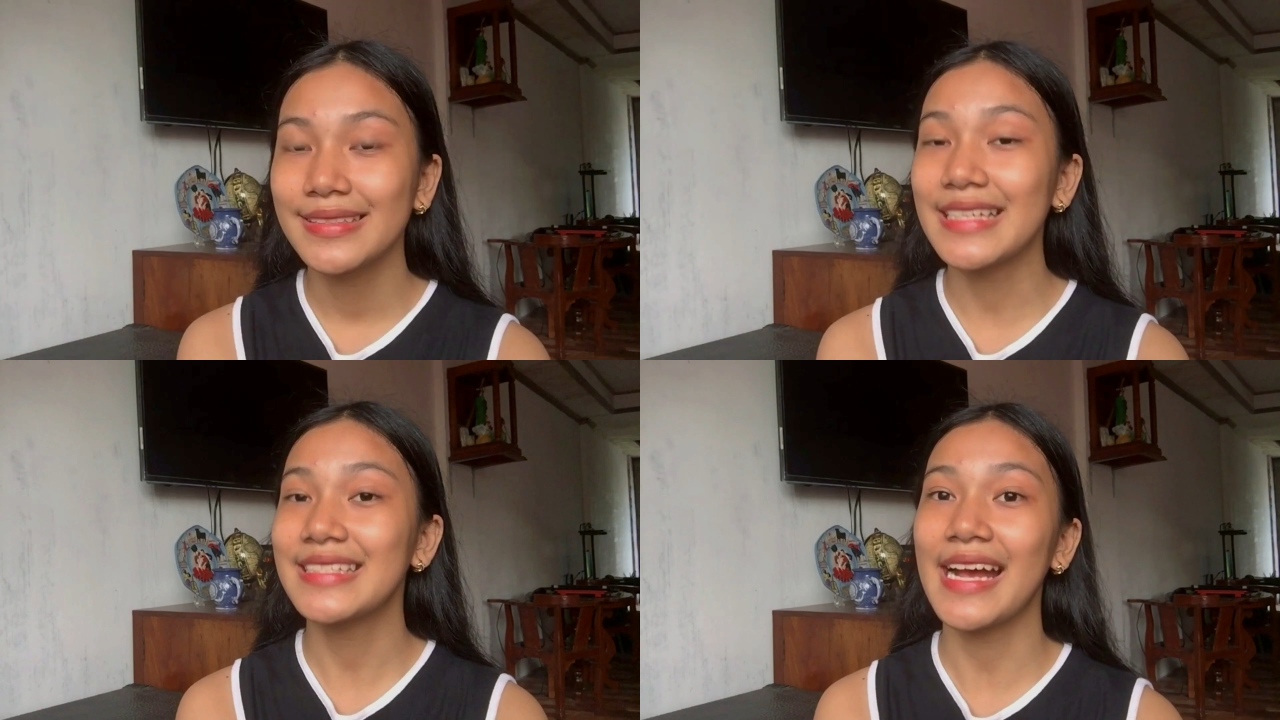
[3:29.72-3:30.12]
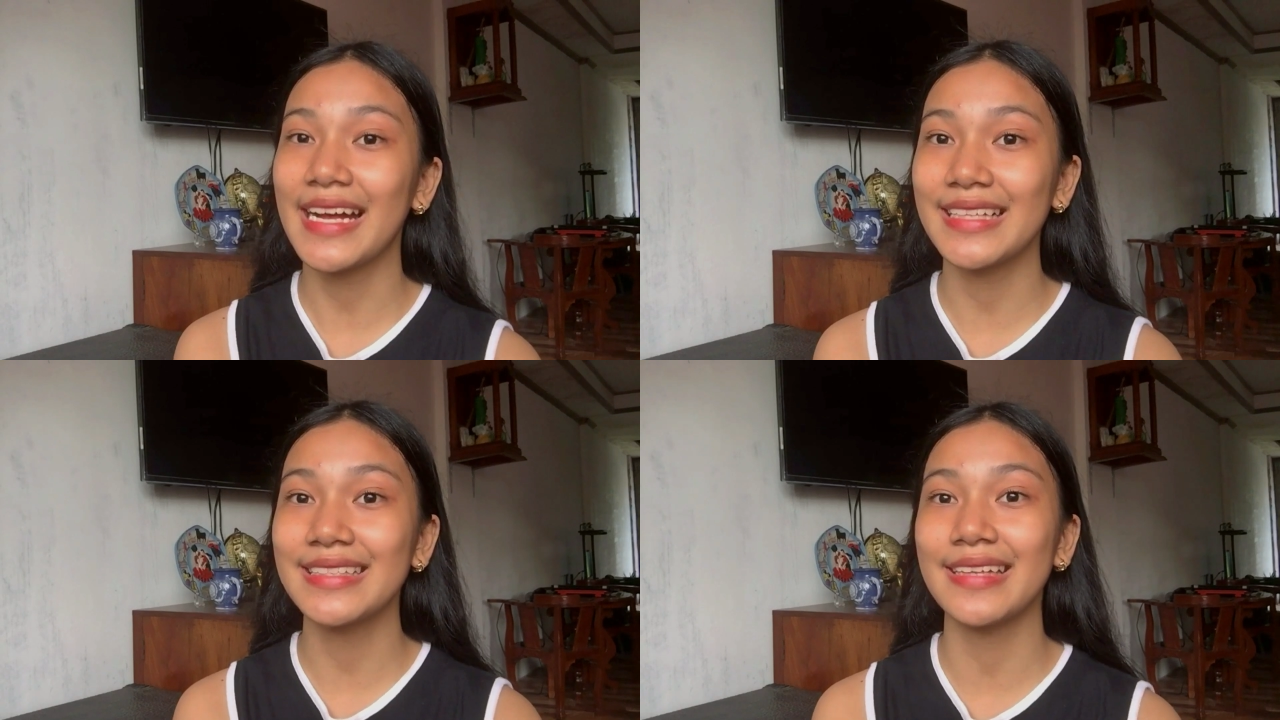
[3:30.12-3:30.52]
the
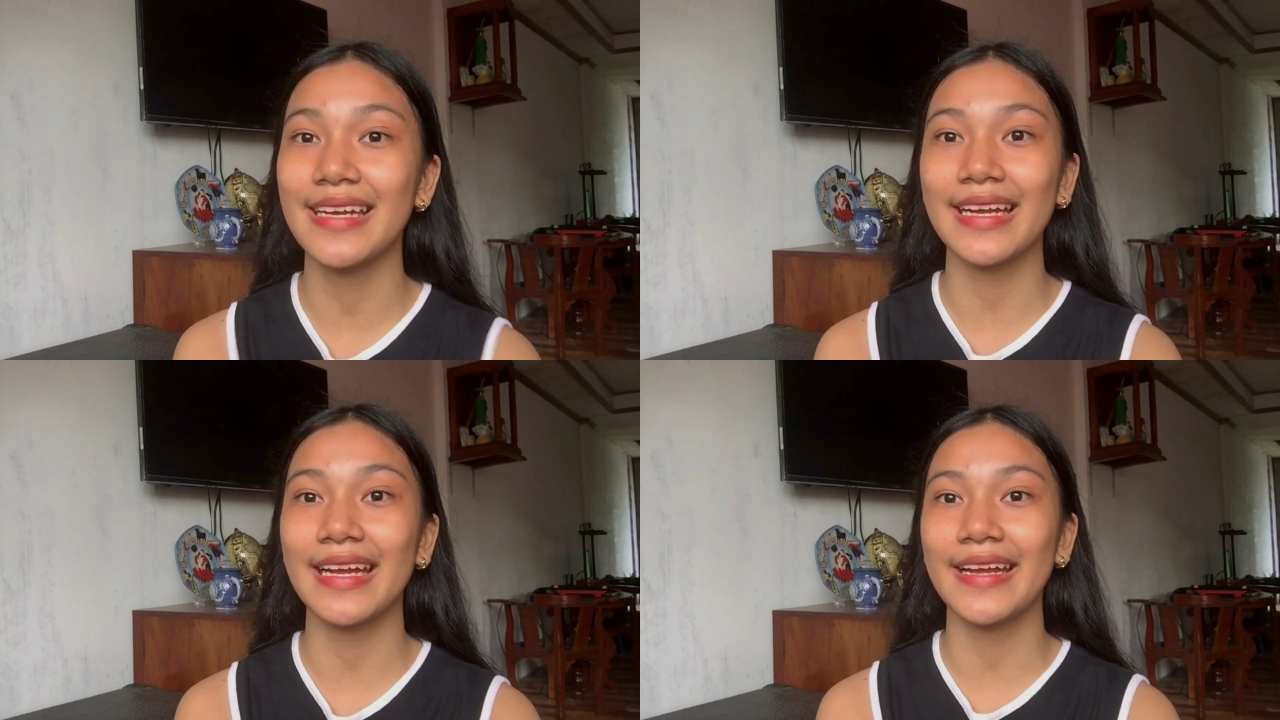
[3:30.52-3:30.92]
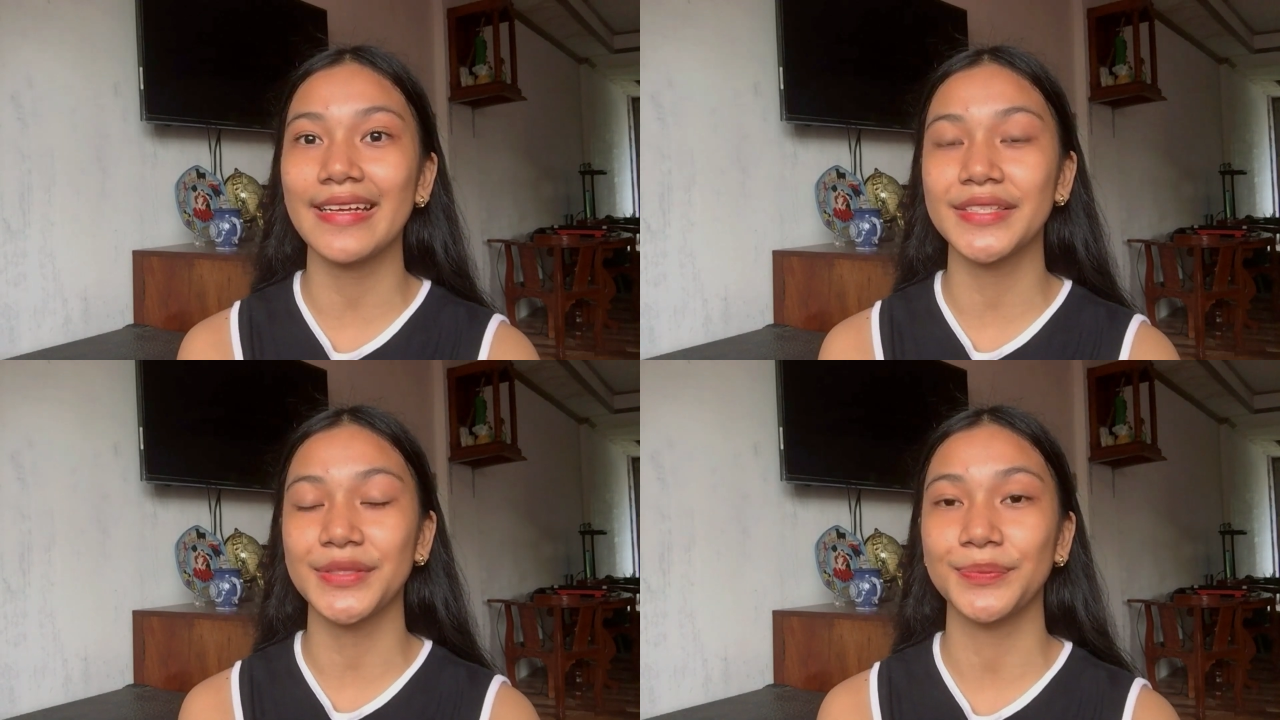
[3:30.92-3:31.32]
second thing
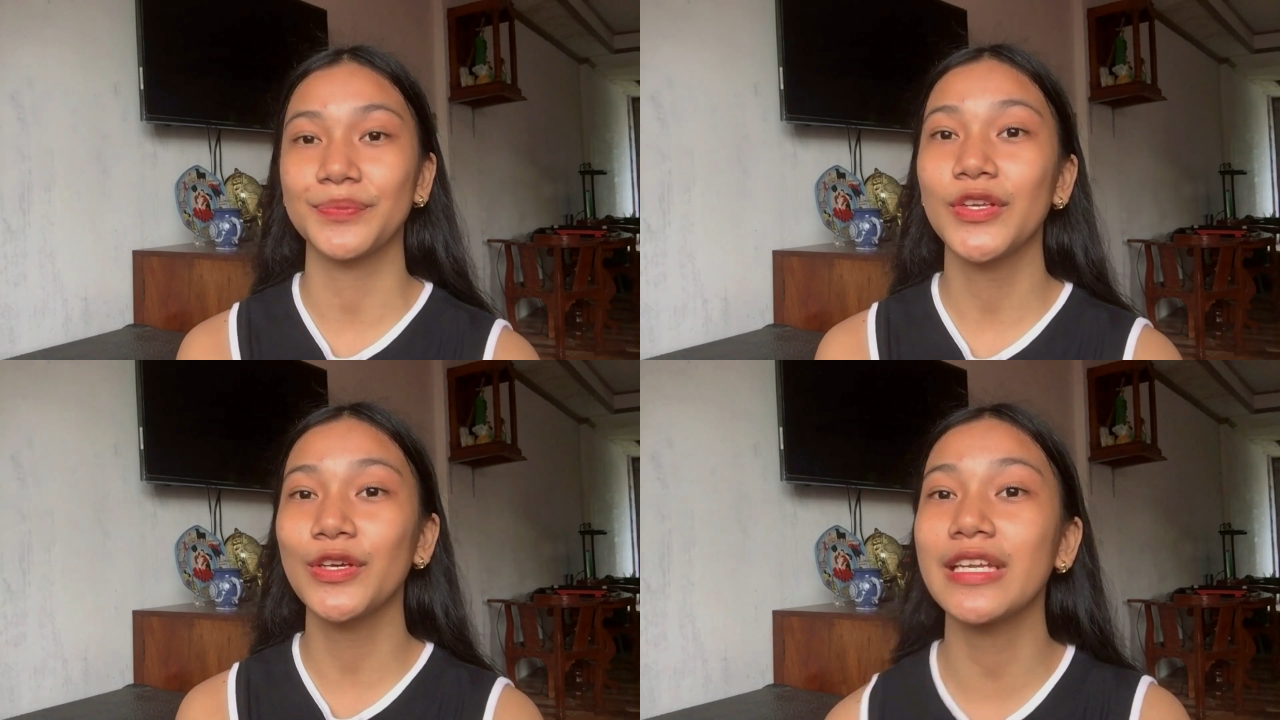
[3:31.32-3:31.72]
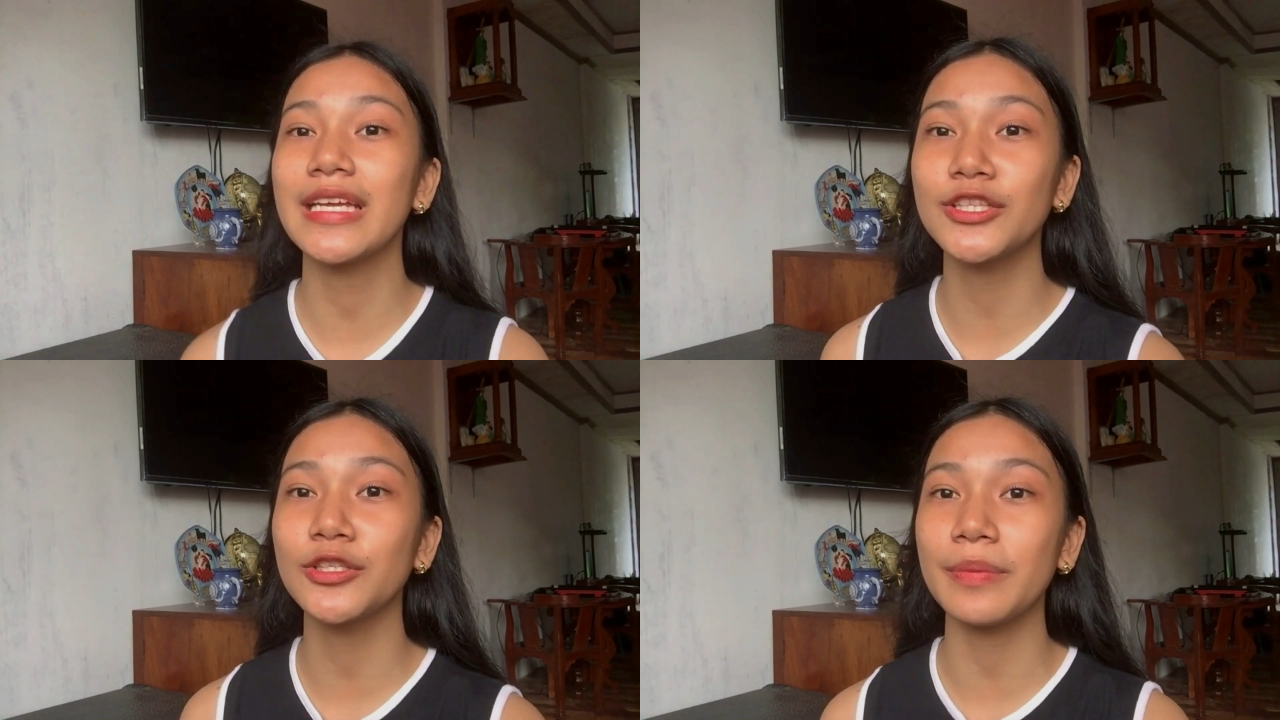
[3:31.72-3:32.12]
is you
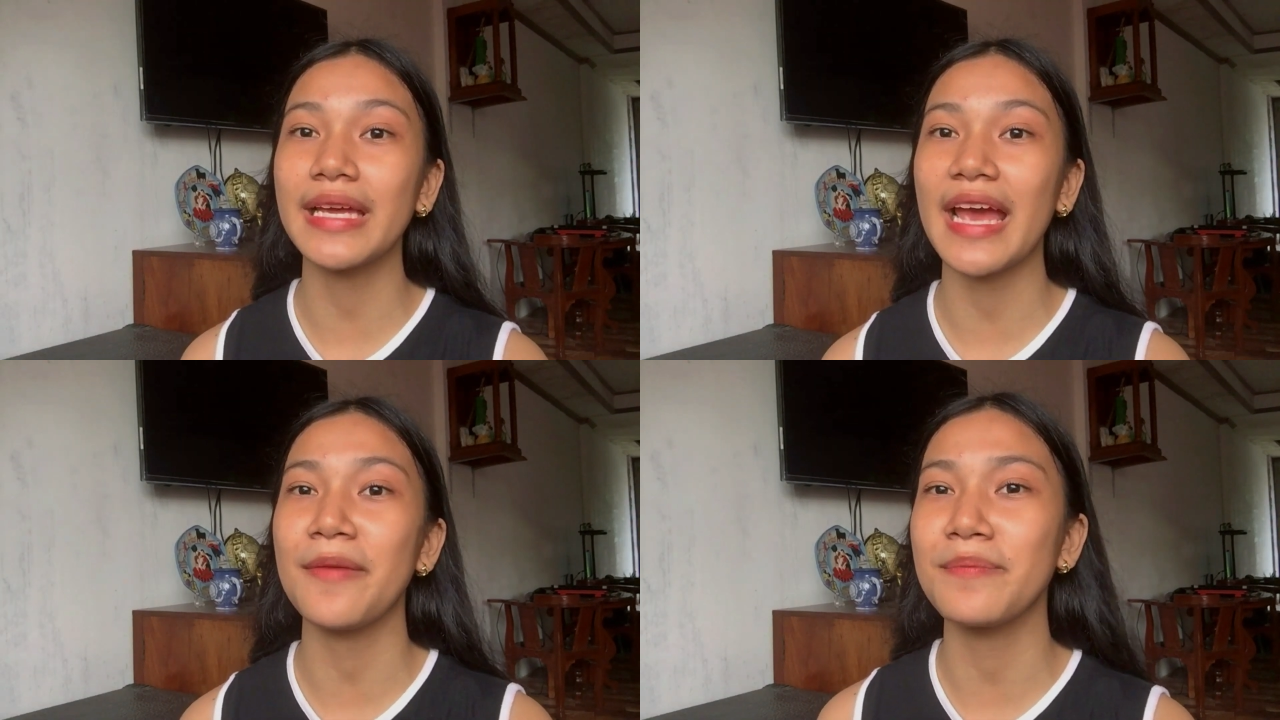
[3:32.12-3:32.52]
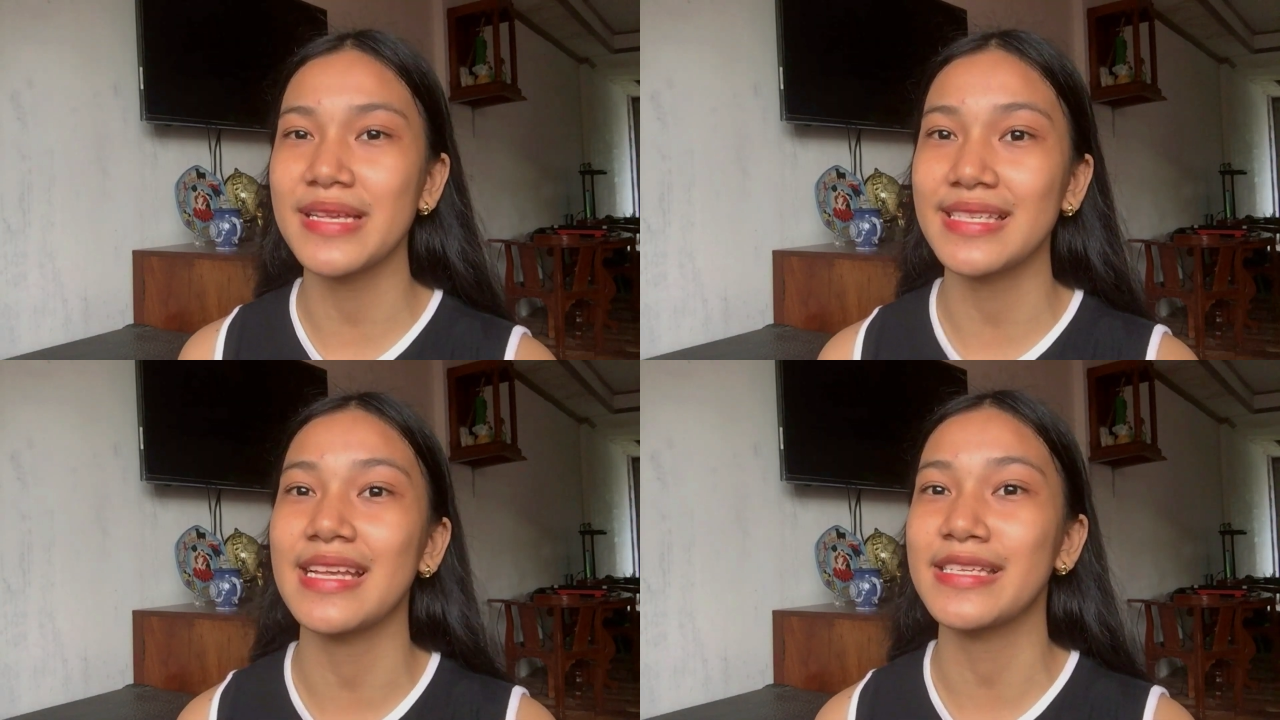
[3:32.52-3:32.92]
need to be a
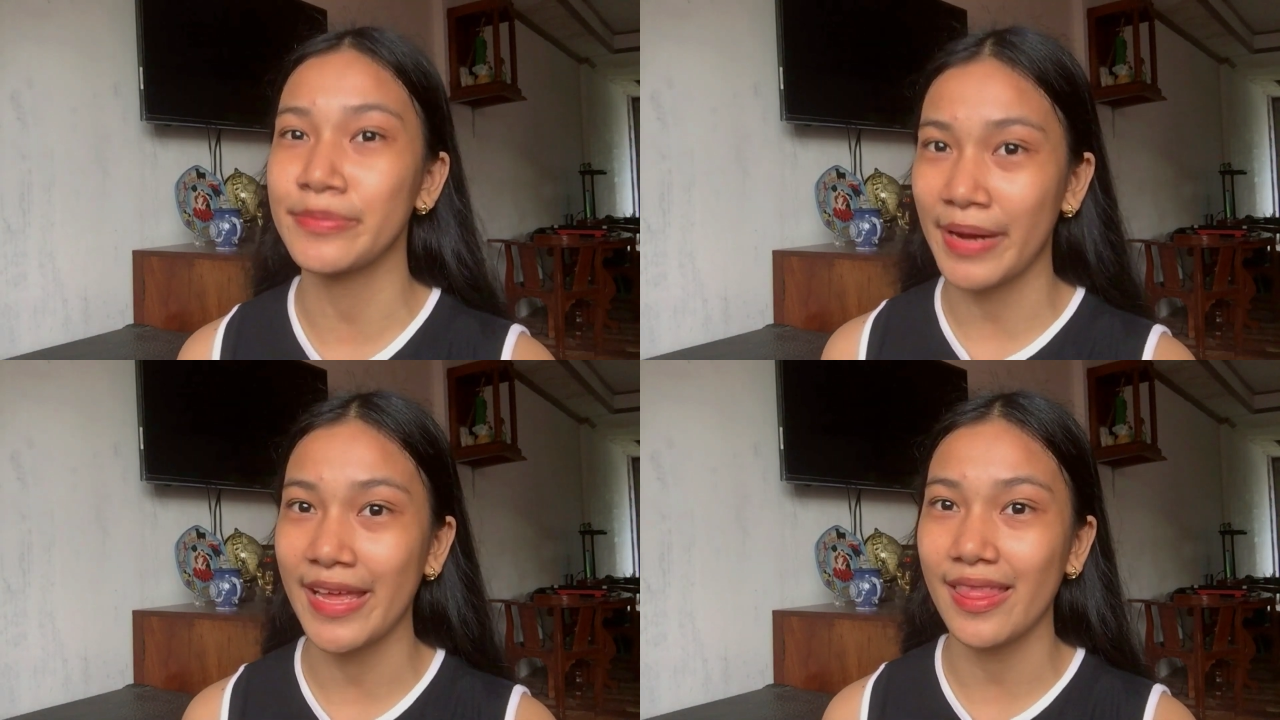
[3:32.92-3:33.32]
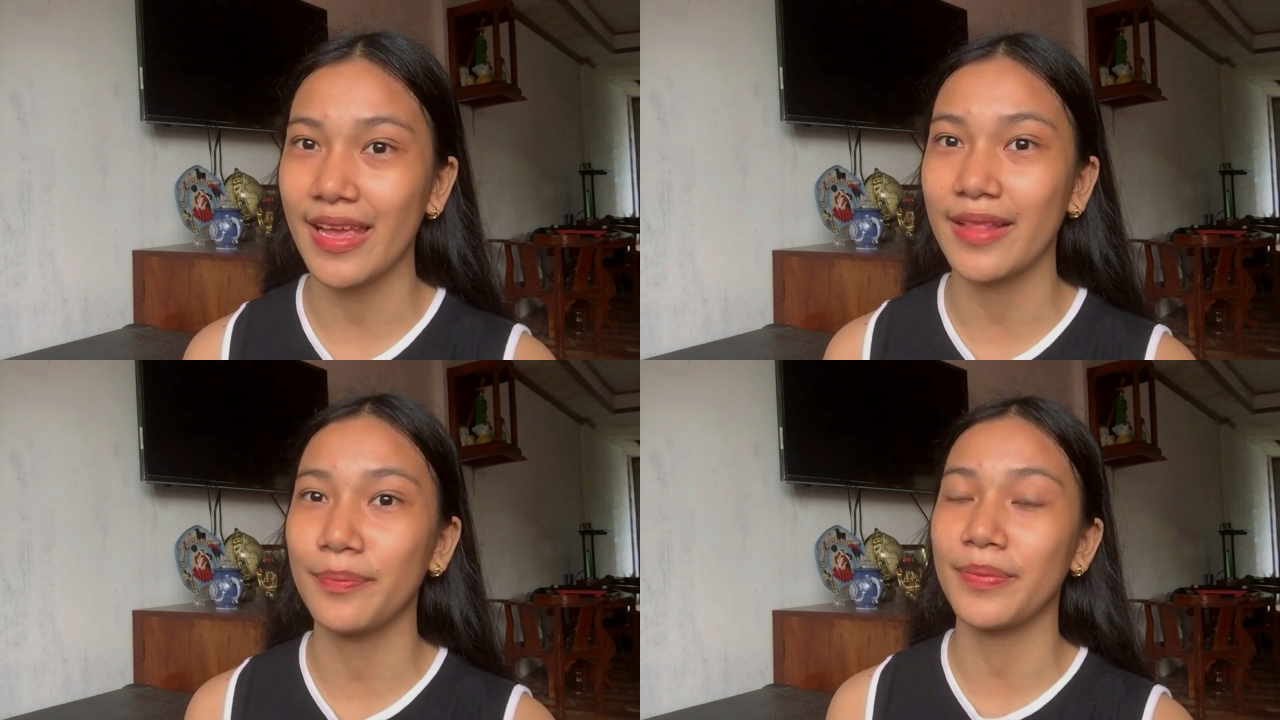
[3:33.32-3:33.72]
business
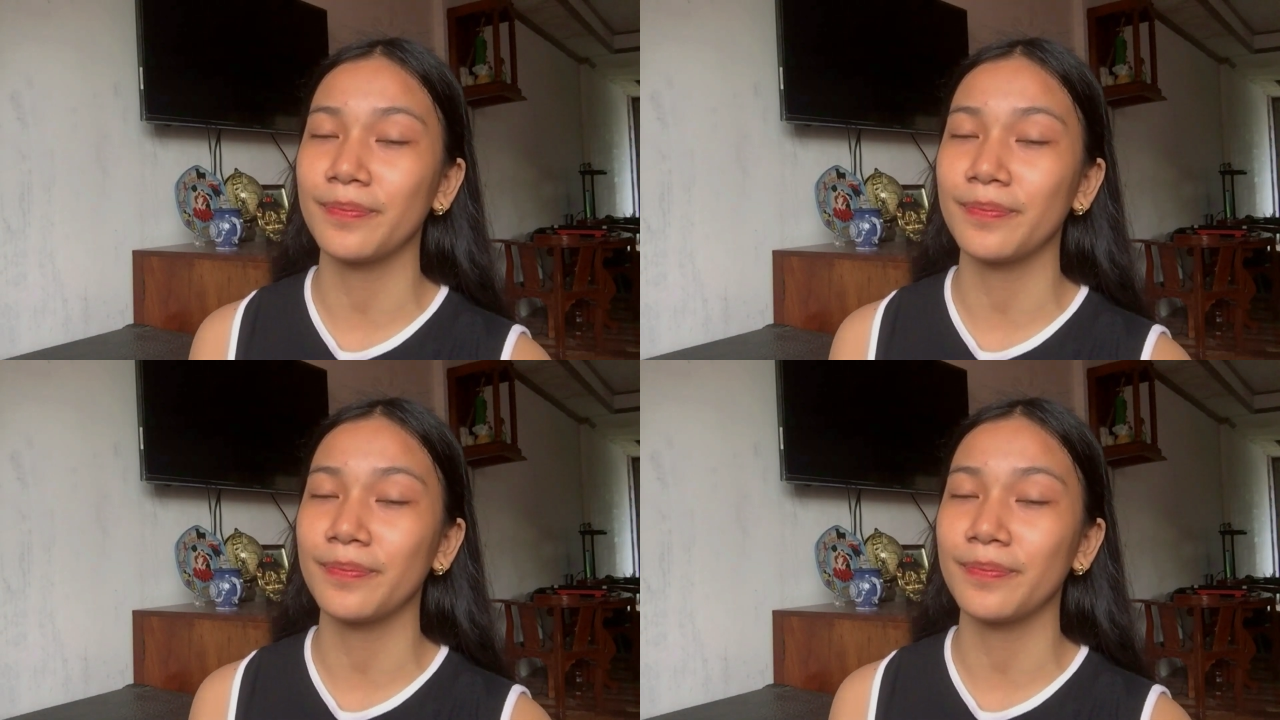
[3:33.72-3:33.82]
minded.